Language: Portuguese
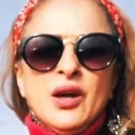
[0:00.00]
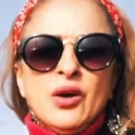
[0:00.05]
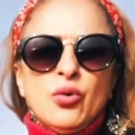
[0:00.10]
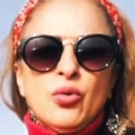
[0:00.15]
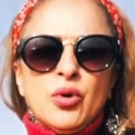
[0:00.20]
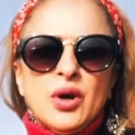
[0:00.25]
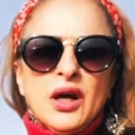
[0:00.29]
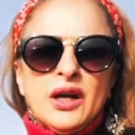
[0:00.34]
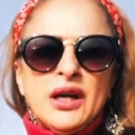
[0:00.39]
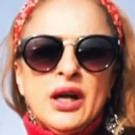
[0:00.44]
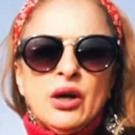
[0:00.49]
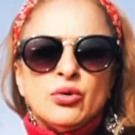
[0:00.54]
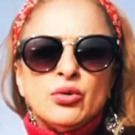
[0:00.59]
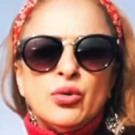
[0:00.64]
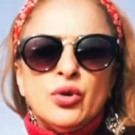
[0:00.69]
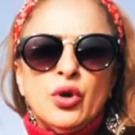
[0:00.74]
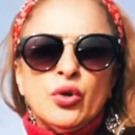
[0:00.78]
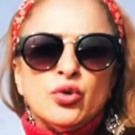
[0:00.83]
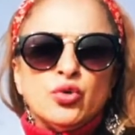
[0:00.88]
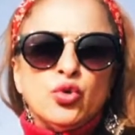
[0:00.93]
O canal do
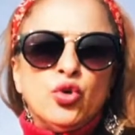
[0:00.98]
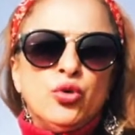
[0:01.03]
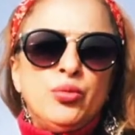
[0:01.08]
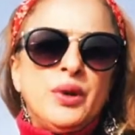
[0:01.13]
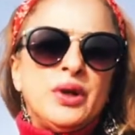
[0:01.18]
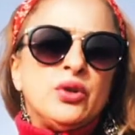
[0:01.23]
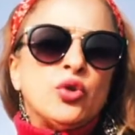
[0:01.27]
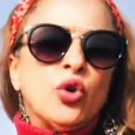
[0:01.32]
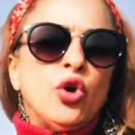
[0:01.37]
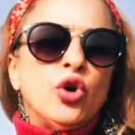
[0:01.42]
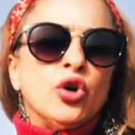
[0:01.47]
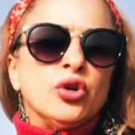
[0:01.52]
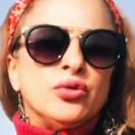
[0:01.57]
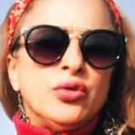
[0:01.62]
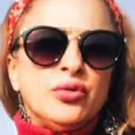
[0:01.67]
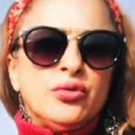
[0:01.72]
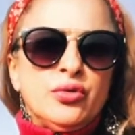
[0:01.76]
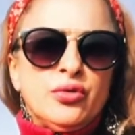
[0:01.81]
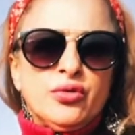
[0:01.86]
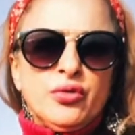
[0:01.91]
YouTube
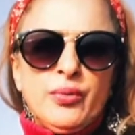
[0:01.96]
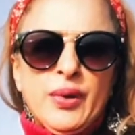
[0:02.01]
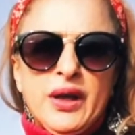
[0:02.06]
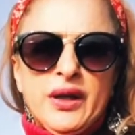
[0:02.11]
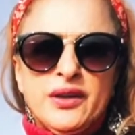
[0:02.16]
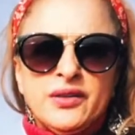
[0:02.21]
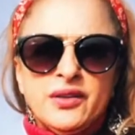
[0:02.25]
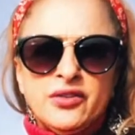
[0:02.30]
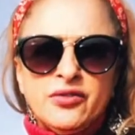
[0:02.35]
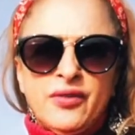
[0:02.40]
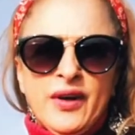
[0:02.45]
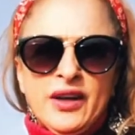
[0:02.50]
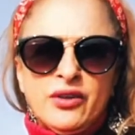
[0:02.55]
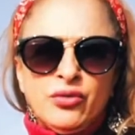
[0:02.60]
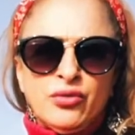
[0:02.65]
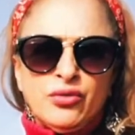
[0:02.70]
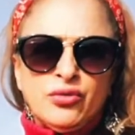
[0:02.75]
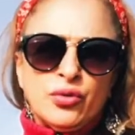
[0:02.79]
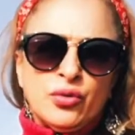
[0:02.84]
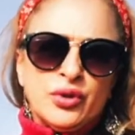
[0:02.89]
todos os meses
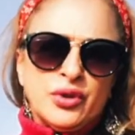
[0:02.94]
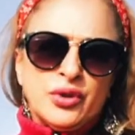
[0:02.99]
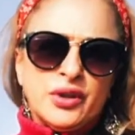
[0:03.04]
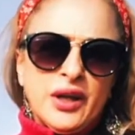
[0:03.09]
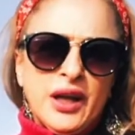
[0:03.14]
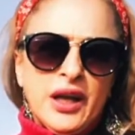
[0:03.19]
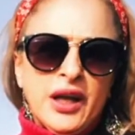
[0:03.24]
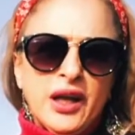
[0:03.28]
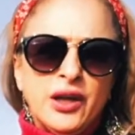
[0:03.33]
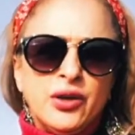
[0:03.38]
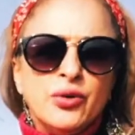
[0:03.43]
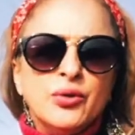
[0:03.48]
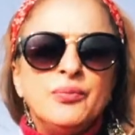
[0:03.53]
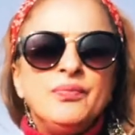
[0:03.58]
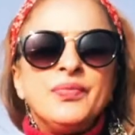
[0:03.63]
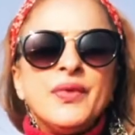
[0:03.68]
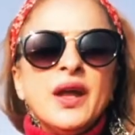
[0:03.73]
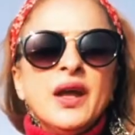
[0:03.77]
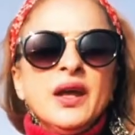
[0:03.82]
faz um sorteio